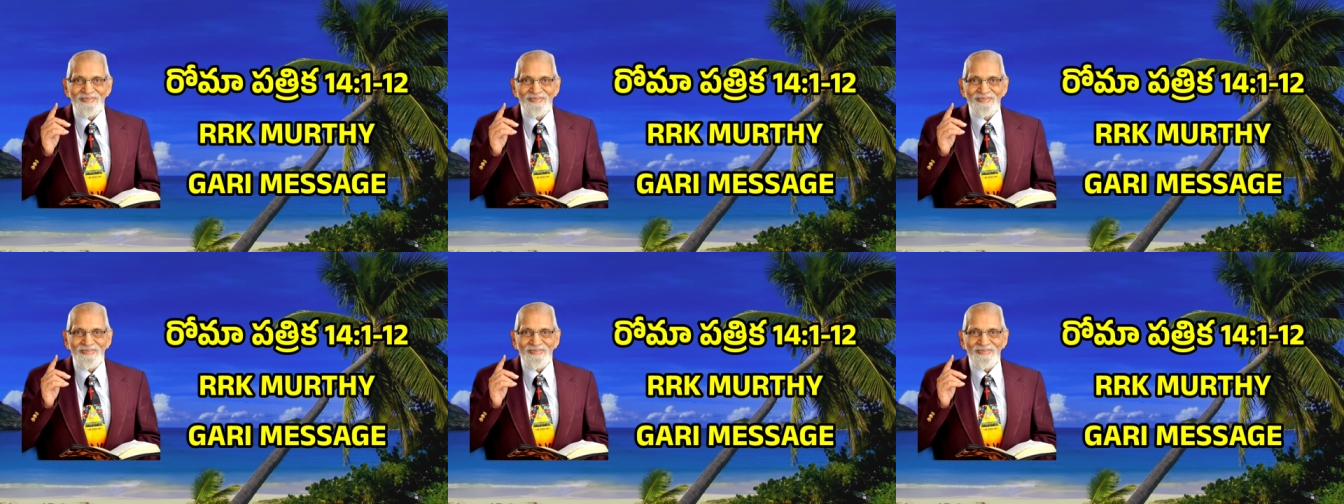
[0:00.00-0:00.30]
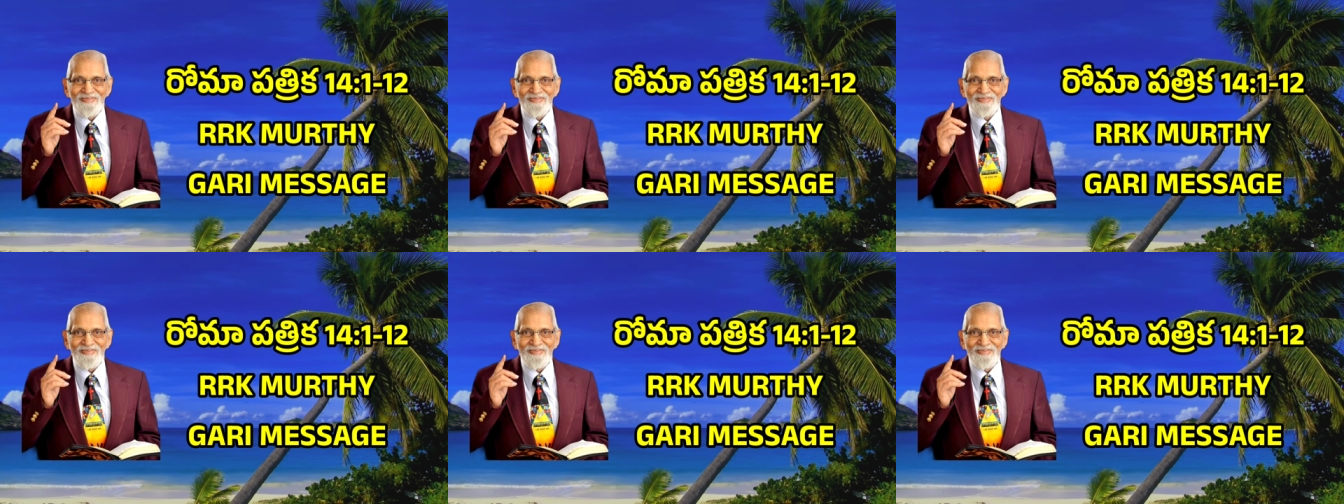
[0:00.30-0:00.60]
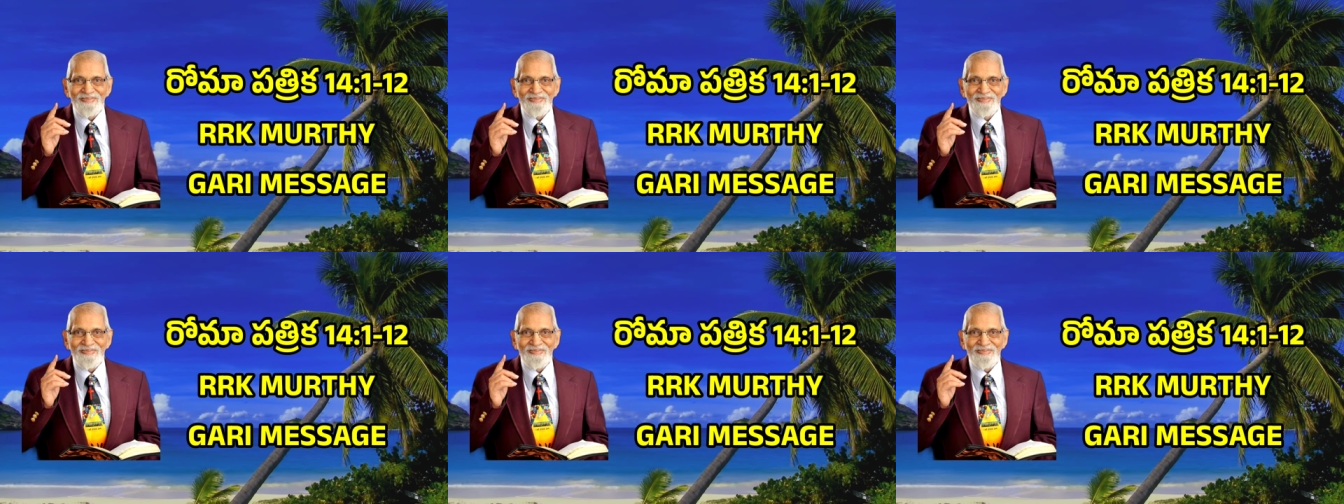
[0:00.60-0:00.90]
నీవు ఈ
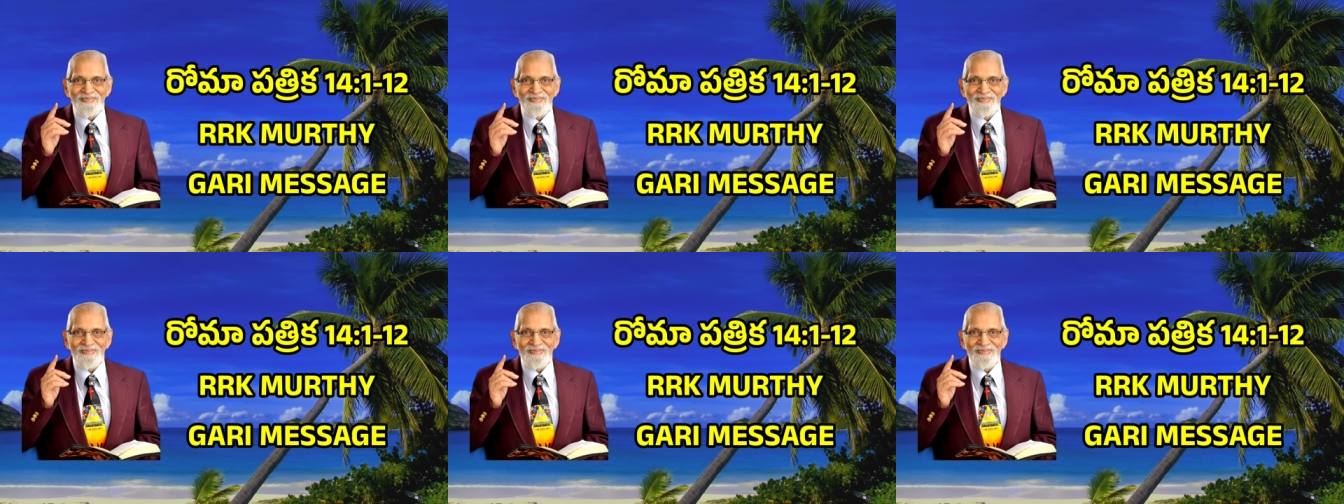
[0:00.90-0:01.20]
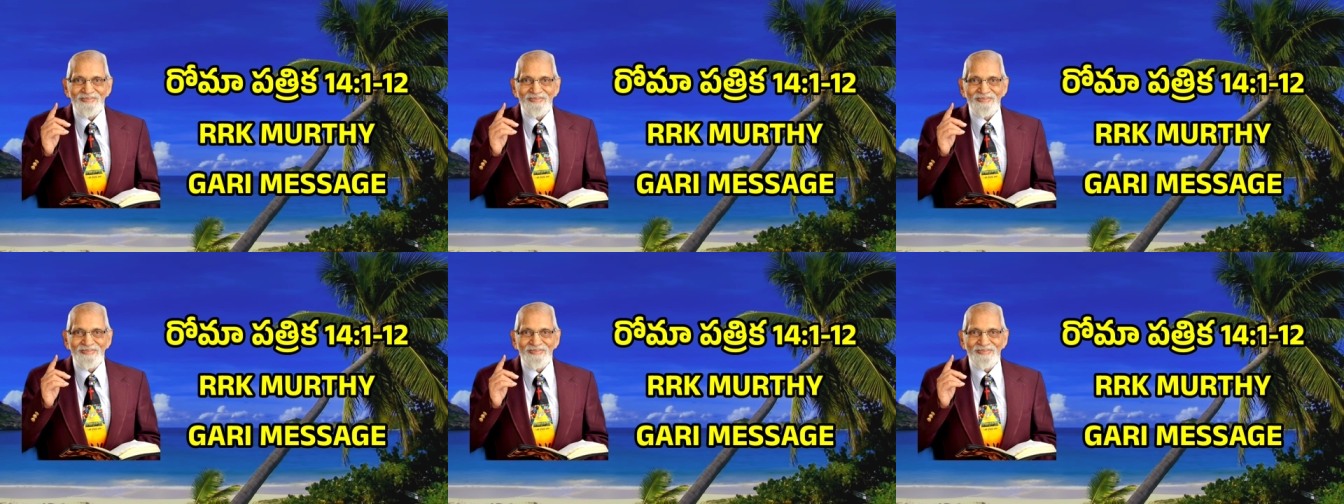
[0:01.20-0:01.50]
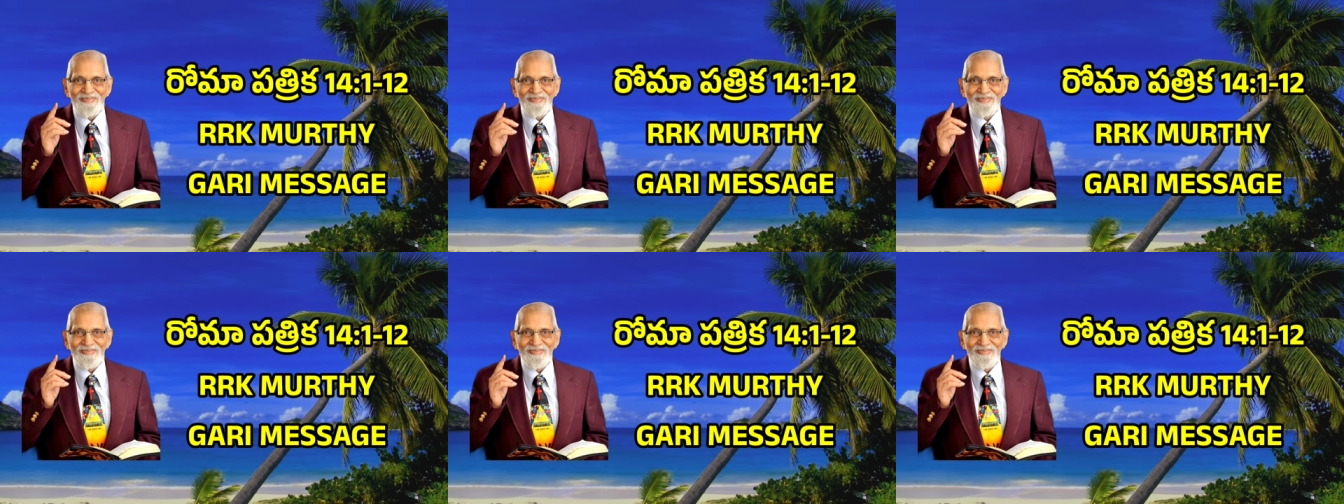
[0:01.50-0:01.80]
యేసును
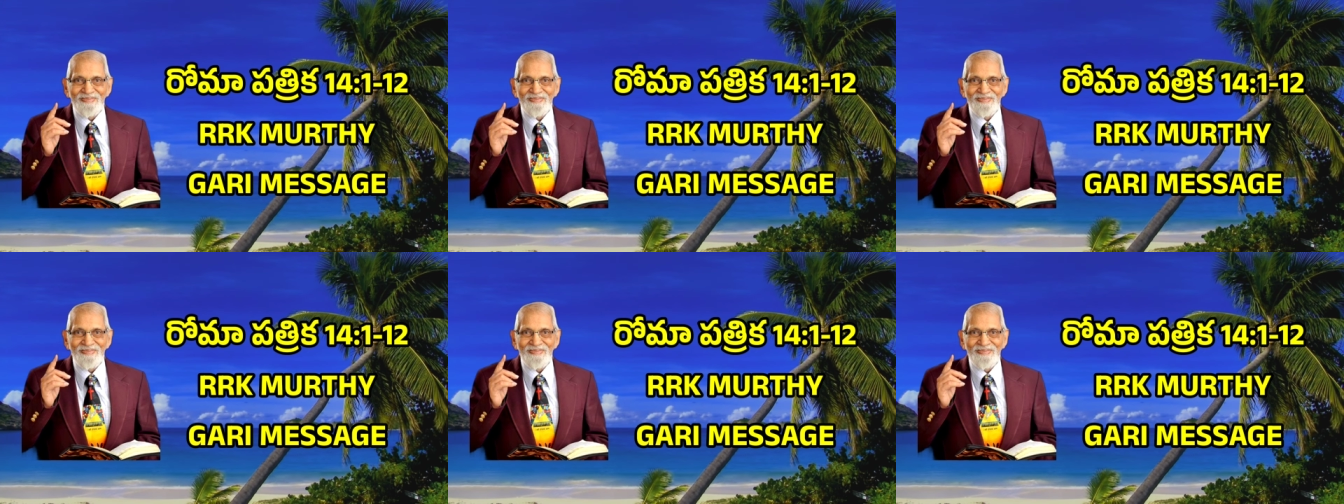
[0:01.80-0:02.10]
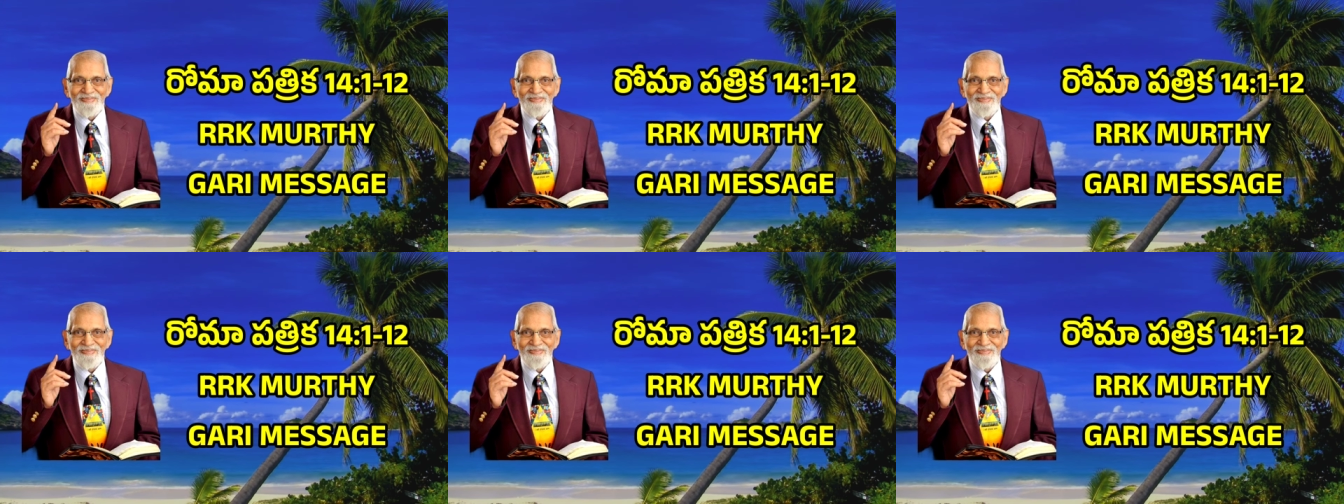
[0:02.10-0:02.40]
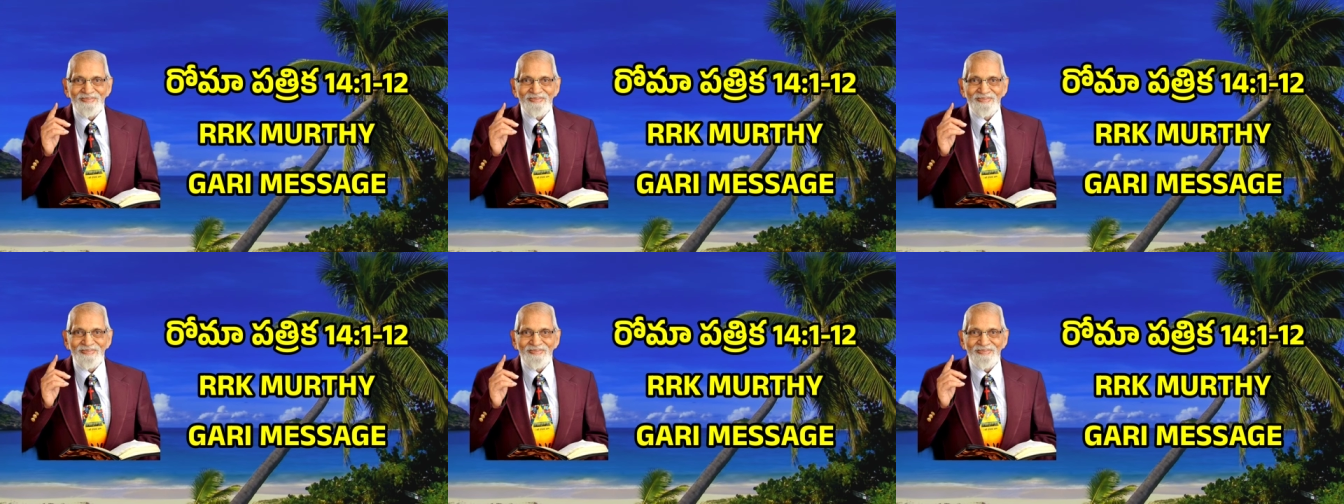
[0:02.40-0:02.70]
వ్యక్తిగతంగా
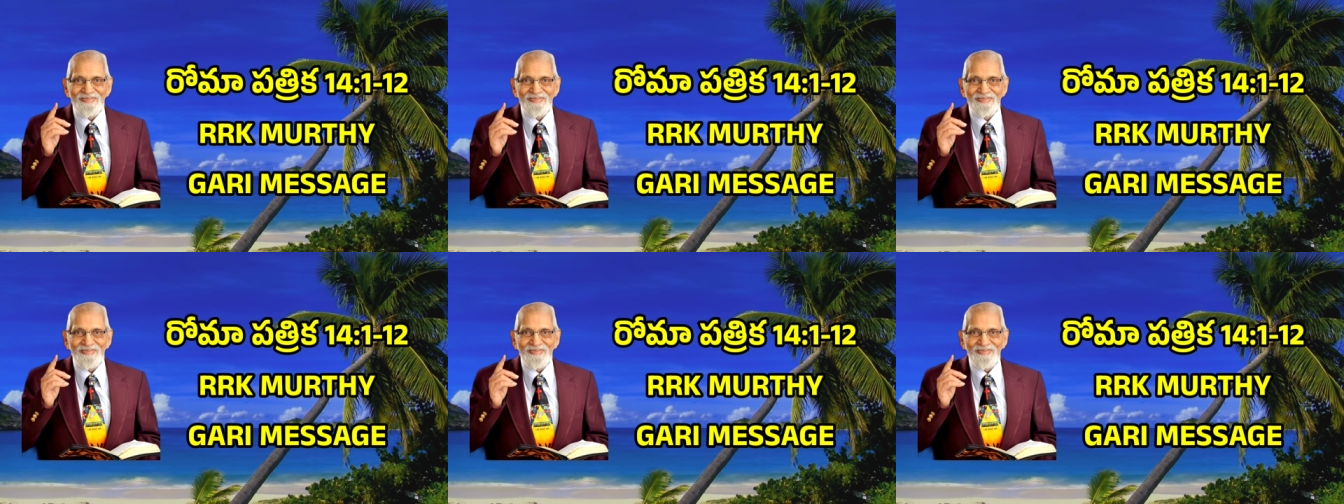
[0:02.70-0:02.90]
ఎరుగుదువా